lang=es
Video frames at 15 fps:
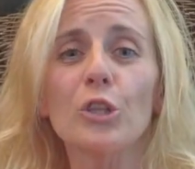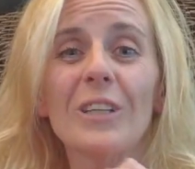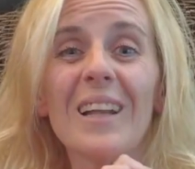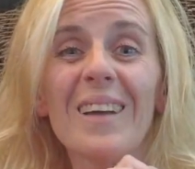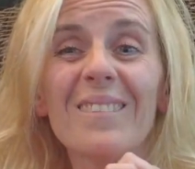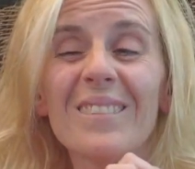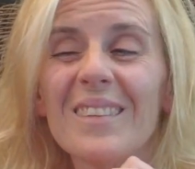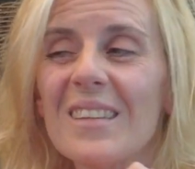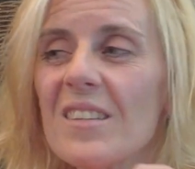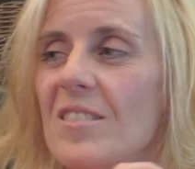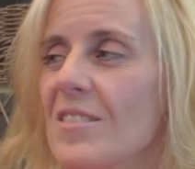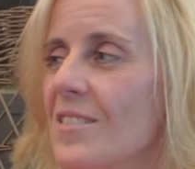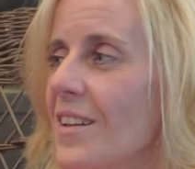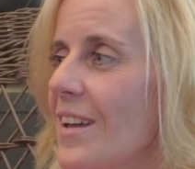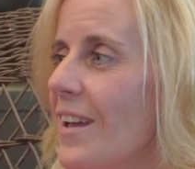tirantes.
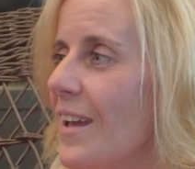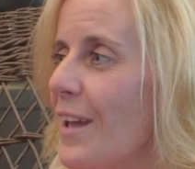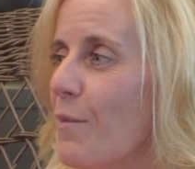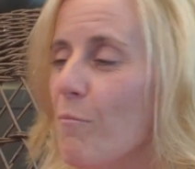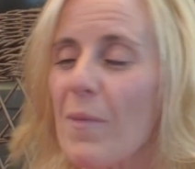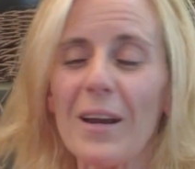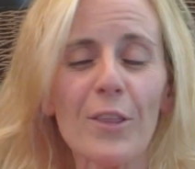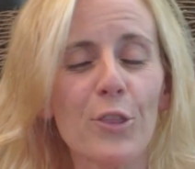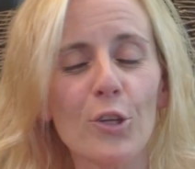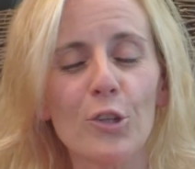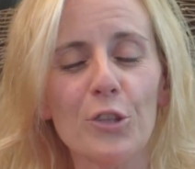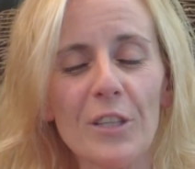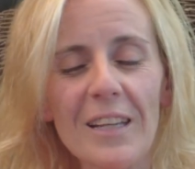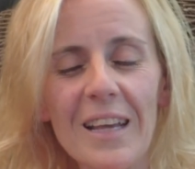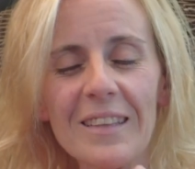En marzo
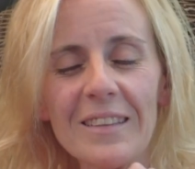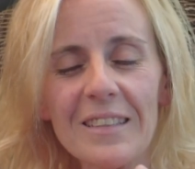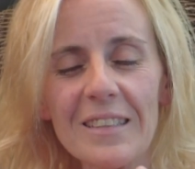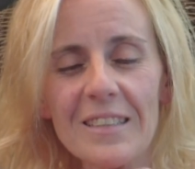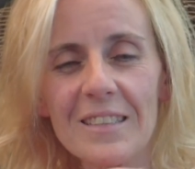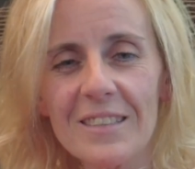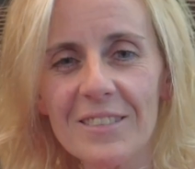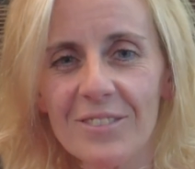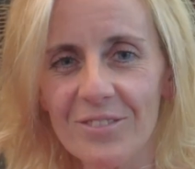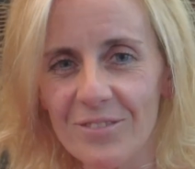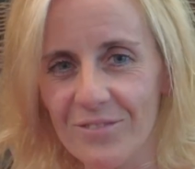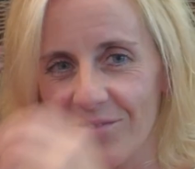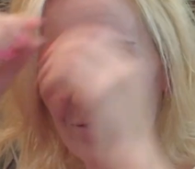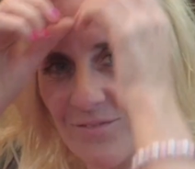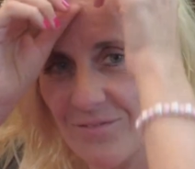tirantes.
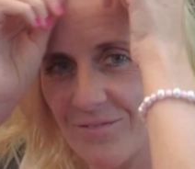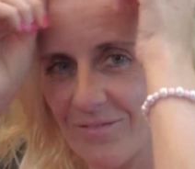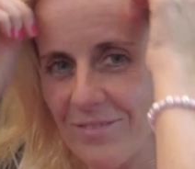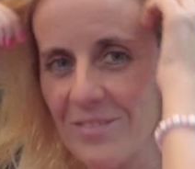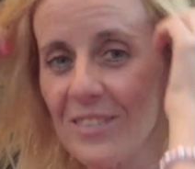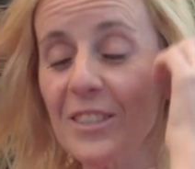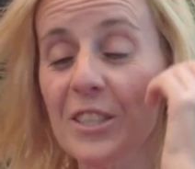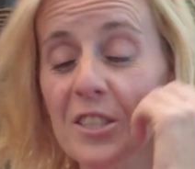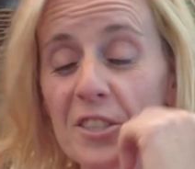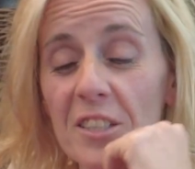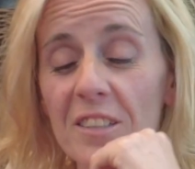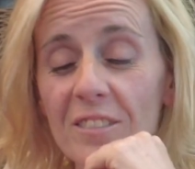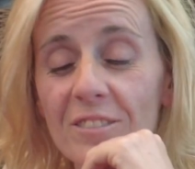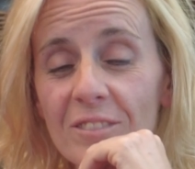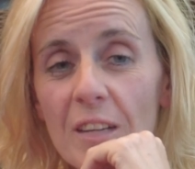¿De verdad? Sí,
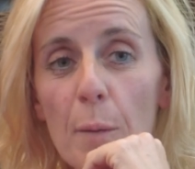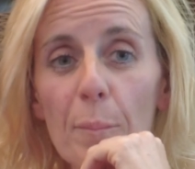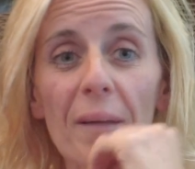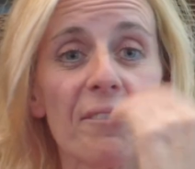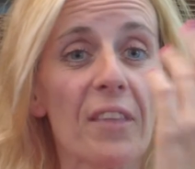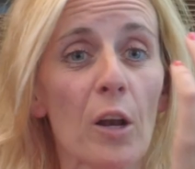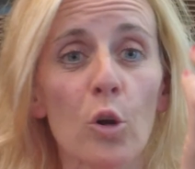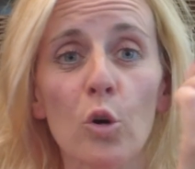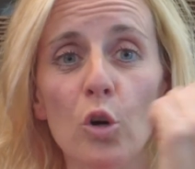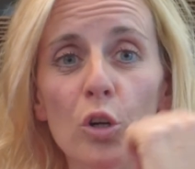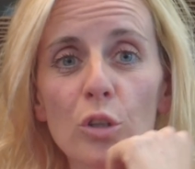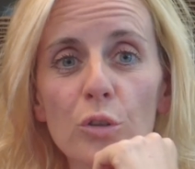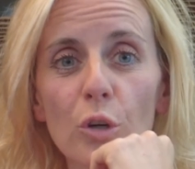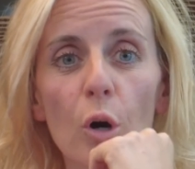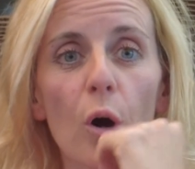sí. Pantalón corto.